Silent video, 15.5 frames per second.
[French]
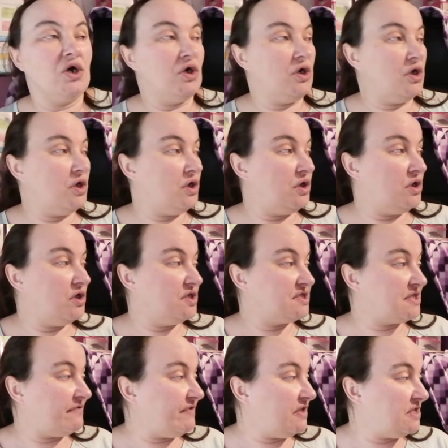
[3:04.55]
Euh,
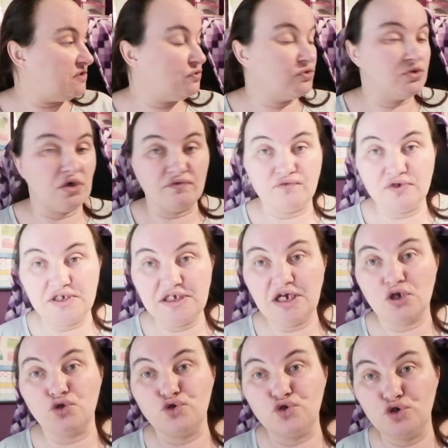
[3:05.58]
ça va être autant vous
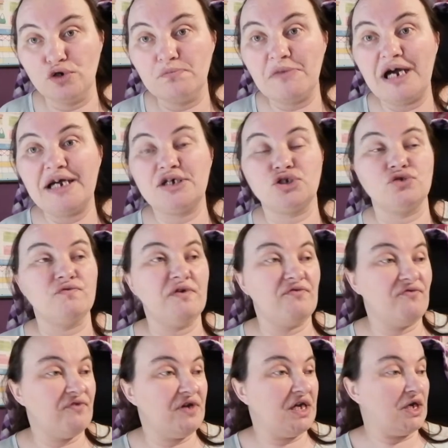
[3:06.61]
dire demain je vais
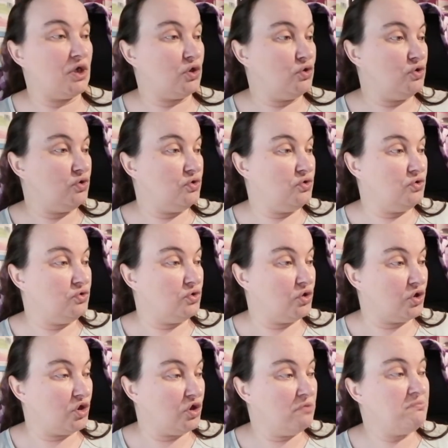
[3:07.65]
faire une
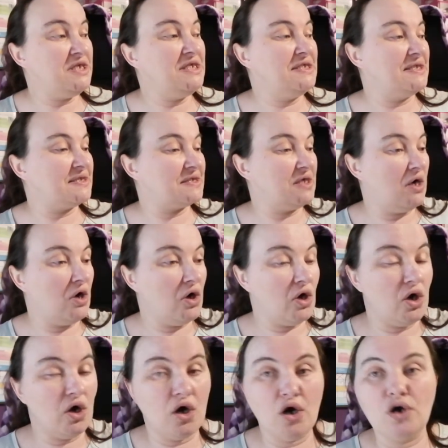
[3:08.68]
remise
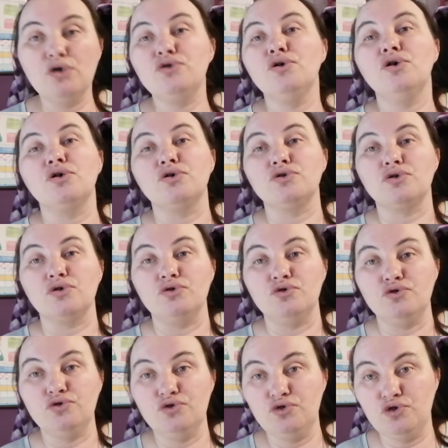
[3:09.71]
en ordre
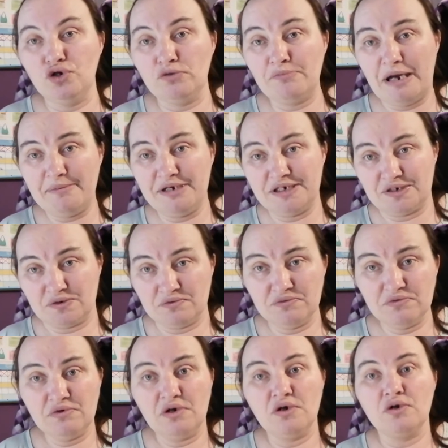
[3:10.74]
de ma maison.